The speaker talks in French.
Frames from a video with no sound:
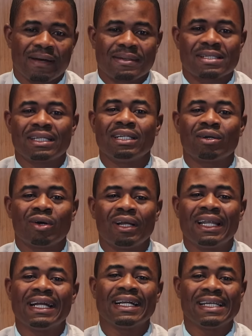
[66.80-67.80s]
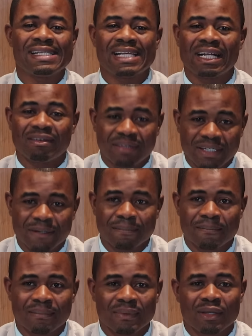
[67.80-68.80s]
Parce que l'école est réservée
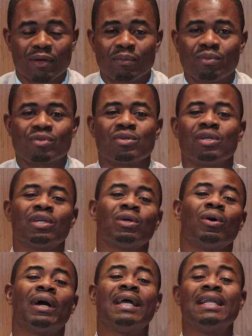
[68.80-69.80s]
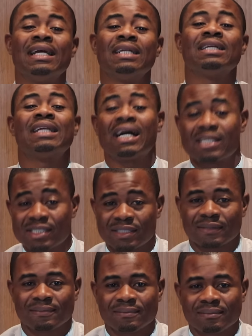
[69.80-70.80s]
pour ceux qui ont un héritage,